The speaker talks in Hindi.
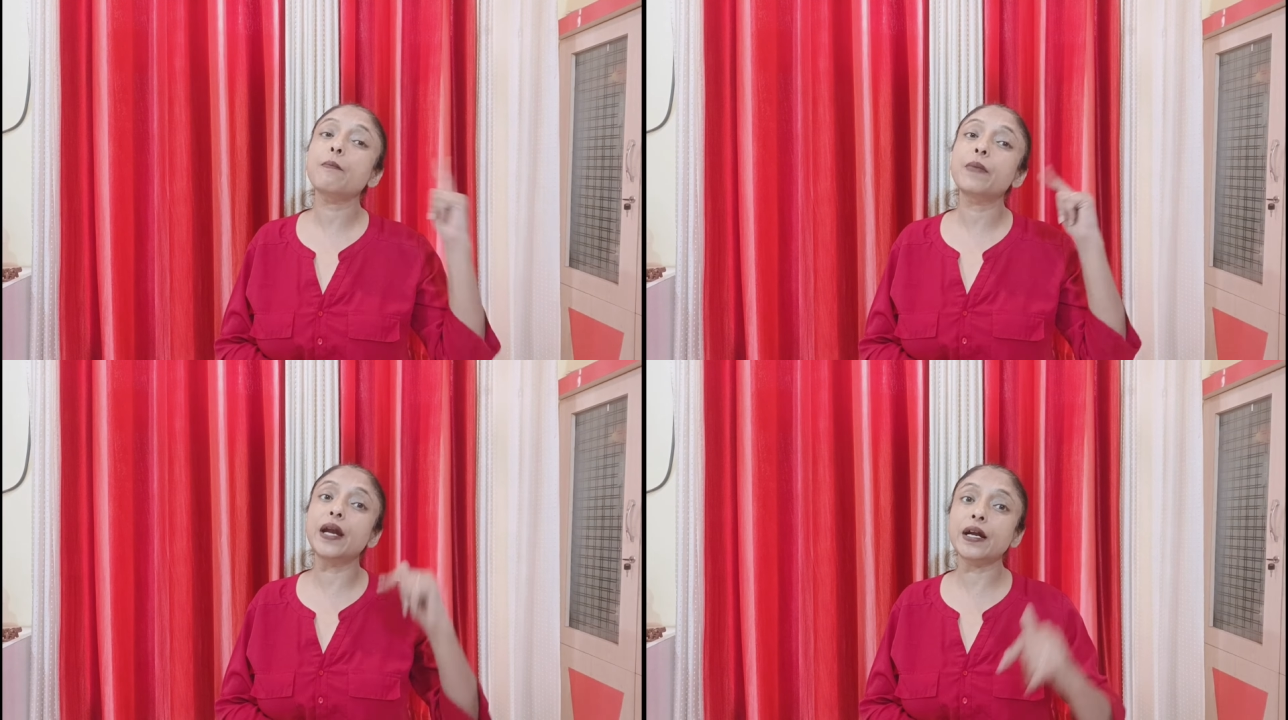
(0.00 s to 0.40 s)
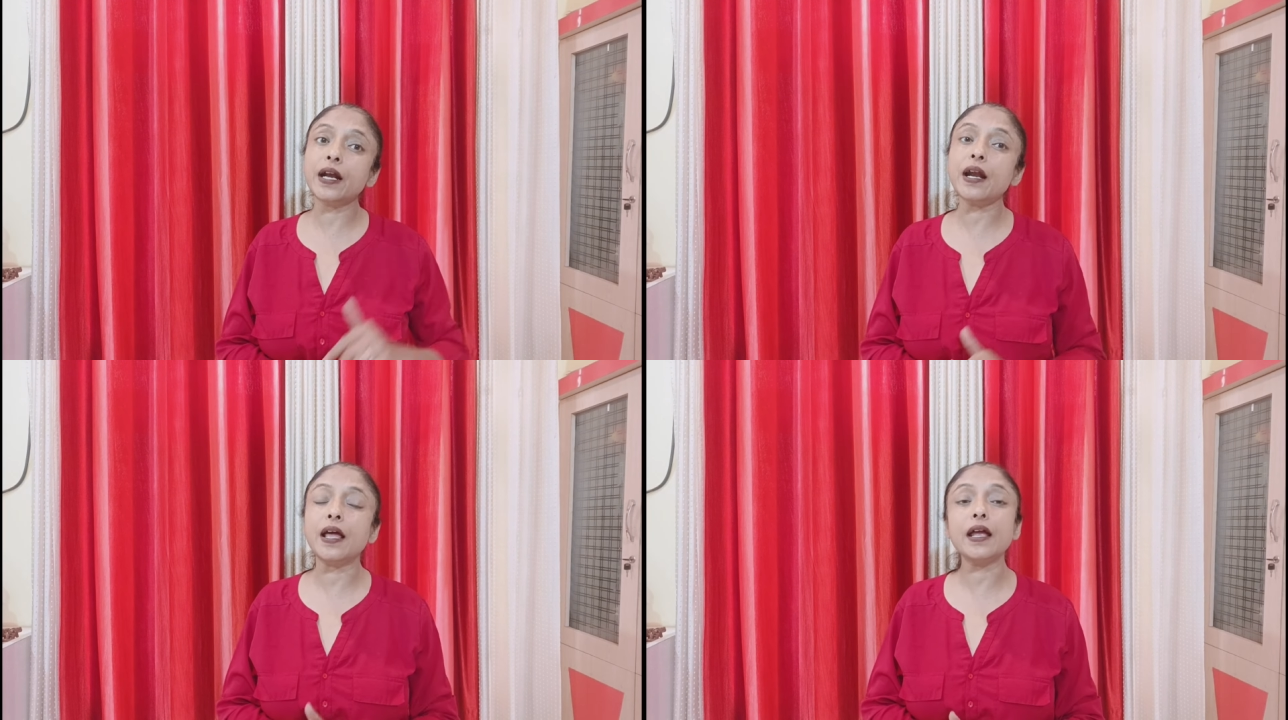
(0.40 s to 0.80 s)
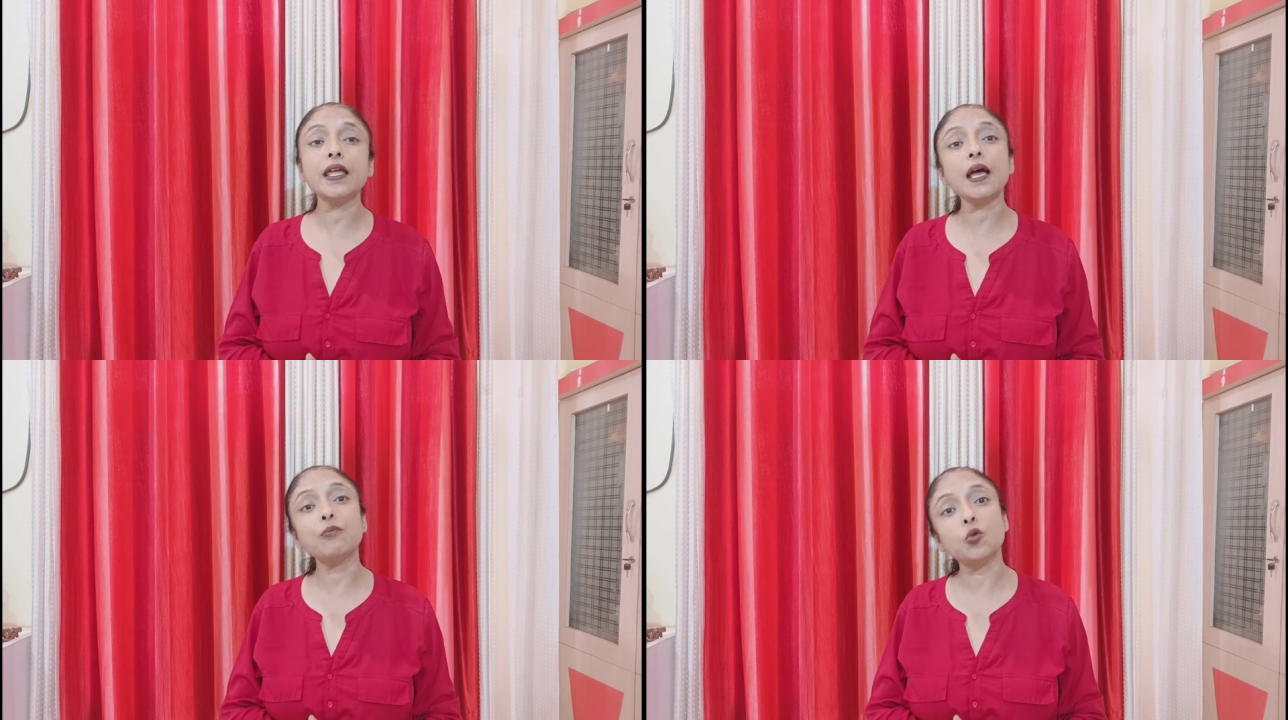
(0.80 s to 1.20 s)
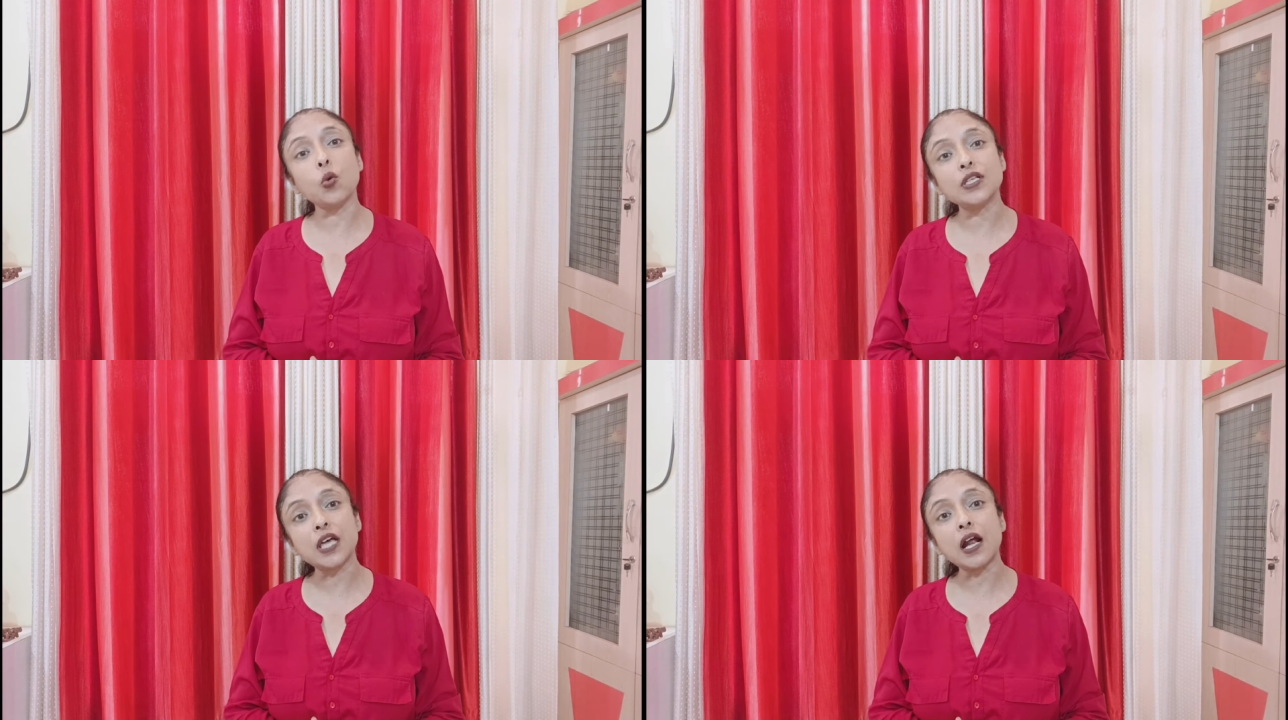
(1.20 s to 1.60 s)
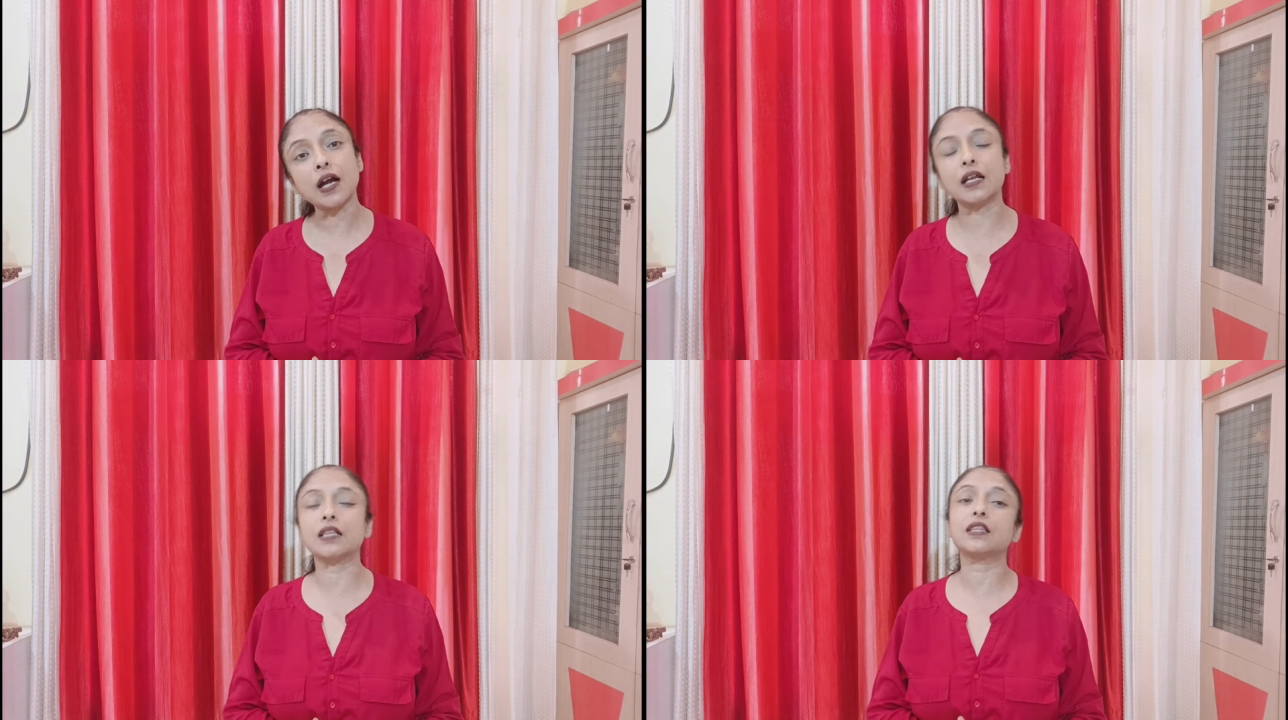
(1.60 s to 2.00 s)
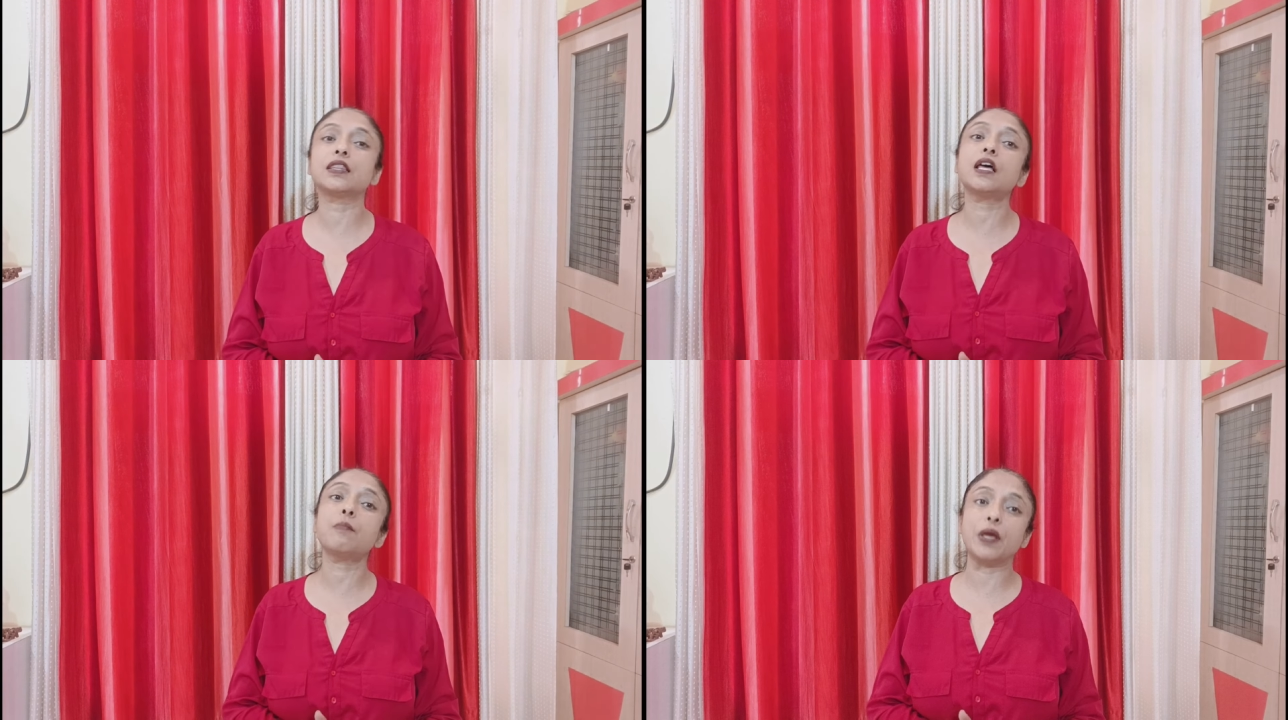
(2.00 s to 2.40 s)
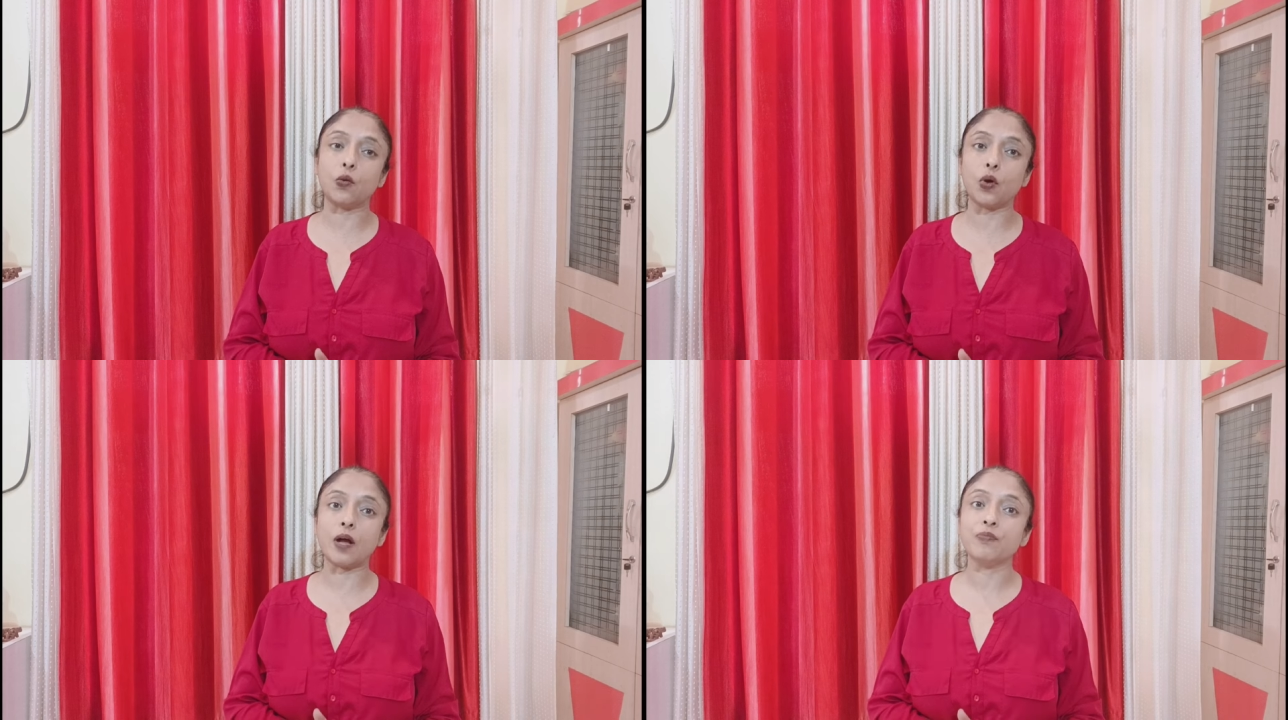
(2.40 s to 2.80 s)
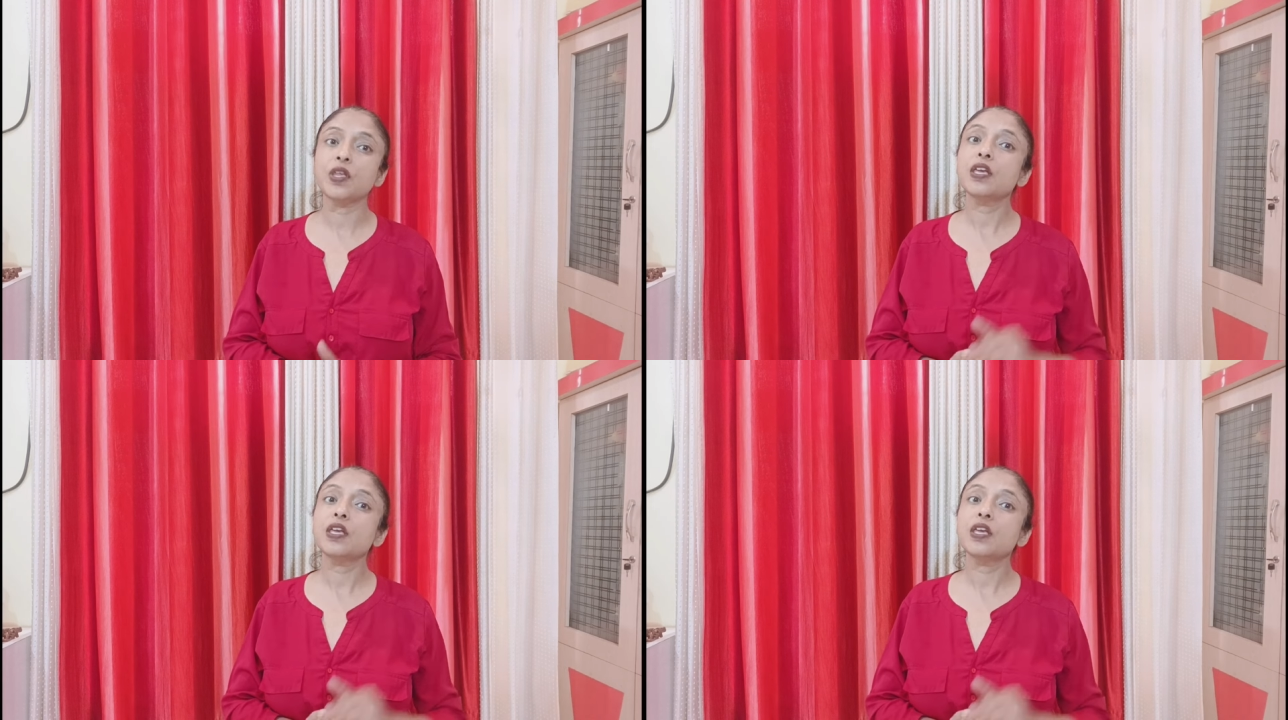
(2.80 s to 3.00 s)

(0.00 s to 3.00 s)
प्रिडिक्टेड है कि अब 2078 में होगा